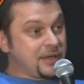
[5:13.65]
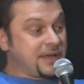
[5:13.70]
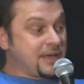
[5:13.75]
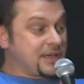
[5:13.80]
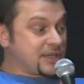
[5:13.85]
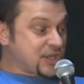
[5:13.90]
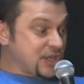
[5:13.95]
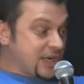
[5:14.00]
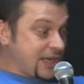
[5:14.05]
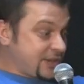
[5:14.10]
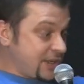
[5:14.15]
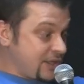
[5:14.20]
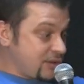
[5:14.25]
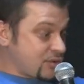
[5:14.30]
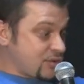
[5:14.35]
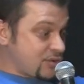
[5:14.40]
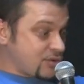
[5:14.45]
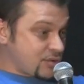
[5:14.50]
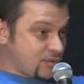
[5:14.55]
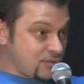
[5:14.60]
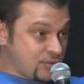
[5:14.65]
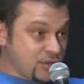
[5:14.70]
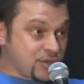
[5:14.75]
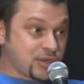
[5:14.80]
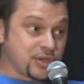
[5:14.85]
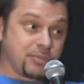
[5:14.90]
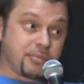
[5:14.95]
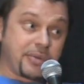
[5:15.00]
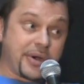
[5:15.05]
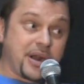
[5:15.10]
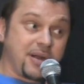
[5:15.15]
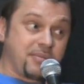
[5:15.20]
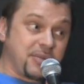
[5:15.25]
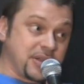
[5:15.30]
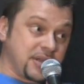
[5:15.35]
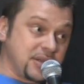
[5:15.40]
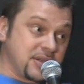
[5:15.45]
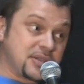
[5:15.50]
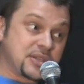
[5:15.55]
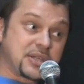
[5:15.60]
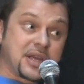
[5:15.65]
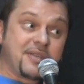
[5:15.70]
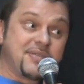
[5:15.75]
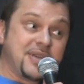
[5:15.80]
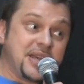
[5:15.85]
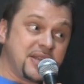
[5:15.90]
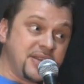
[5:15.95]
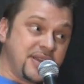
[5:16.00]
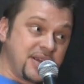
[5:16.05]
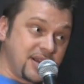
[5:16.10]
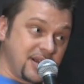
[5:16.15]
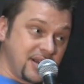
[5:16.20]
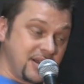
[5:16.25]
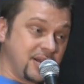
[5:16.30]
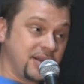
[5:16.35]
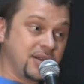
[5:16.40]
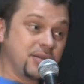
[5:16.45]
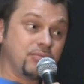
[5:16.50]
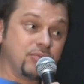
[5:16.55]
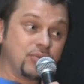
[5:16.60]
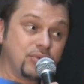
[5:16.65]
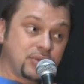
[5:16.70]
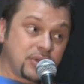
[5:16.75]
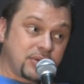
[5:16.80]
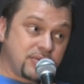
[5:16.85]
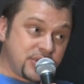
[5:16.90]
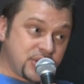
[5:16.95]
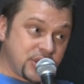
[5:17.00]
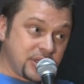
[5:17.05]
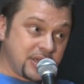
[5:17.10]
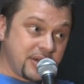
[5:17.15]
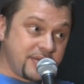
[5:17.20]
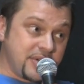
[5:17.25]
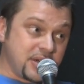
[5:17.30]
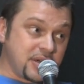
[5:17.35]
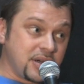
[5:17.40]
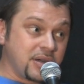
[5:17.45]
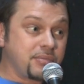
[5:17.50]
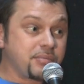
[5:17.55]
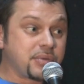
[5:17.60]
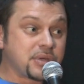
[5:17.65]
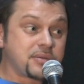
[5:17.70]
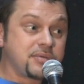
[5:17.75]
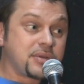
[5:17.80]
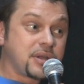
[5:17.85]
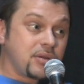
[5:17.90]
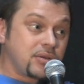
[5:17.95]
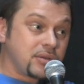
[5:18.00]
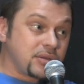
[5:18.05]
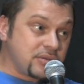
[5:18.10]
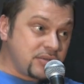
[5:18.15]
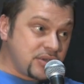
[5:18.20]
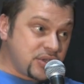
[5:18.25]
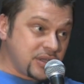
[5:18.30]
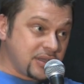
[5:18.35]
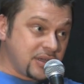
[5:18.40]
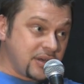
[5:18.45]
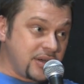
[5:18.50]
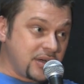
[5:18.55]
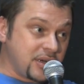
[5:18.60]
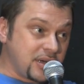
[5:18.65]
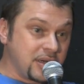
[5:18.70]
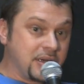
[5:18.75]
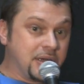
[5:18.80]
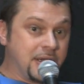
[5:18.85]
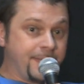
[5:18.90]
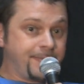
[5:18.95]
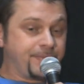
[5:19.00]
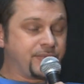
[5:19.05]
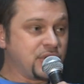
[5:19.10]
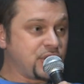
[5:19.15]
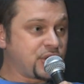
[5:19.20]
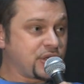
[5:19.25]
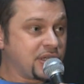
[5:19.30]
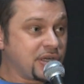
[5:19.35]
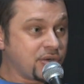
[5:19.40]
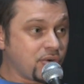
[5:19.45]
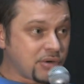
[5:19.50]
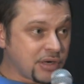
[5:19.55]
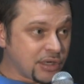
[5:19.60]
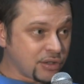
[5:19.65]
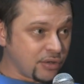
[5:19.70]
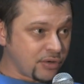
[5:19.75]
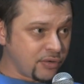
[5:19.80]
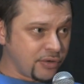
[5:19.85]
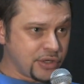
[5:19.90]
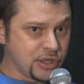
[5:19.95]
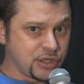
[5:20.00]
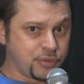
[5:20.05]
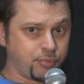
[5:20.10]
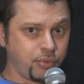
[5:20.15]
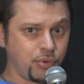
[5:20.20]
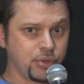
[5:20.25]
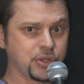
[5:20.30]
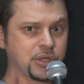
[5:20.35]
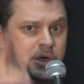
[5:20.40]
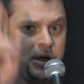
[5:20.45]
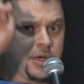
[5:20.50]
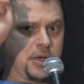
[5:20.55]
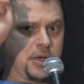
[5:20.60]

И кшатри должен слушаться брамана, советника, мудрого человека, просветленного человека. Не человека, у которого есть пост.